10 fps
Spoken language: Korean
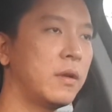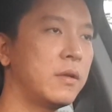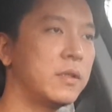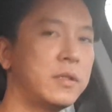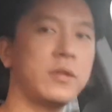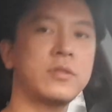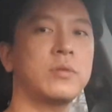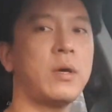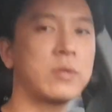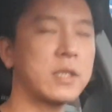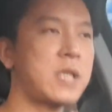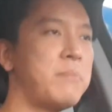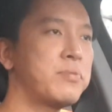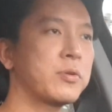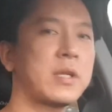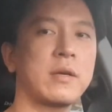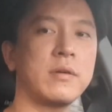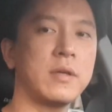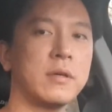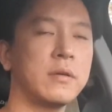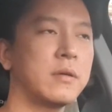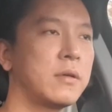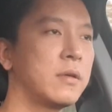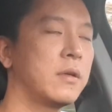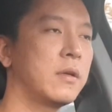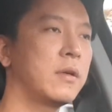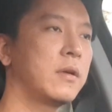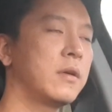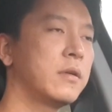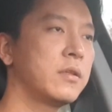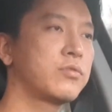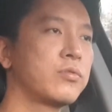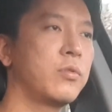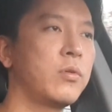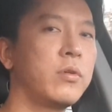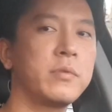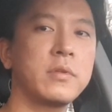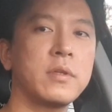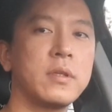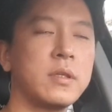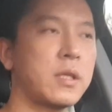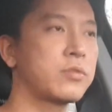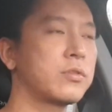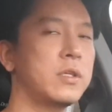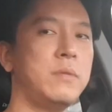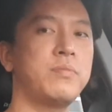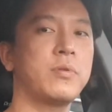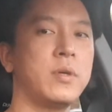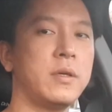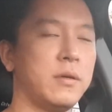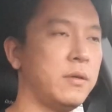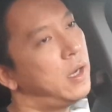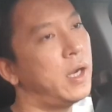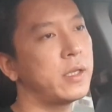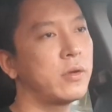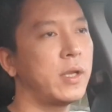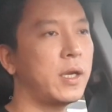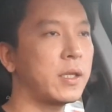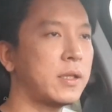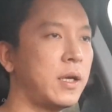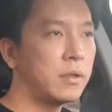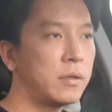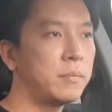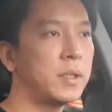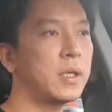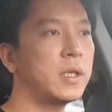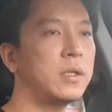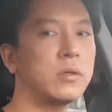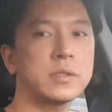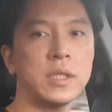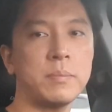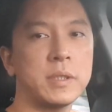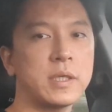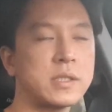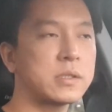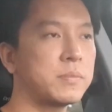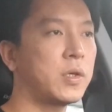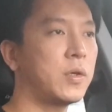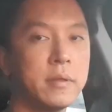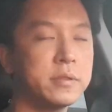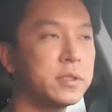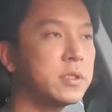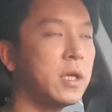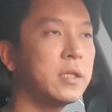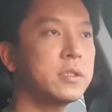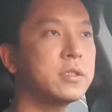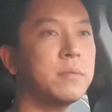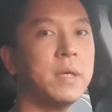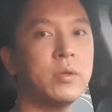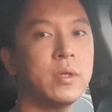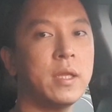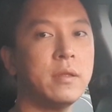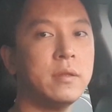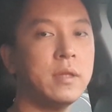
근데 때려치고 나오니까 3대 거예요 근데 중공권 대출은 2%예요. 아 이걸 해야겠다. 만약에 1억짜리 아파트가 있으면 7, 아, 7천만 원에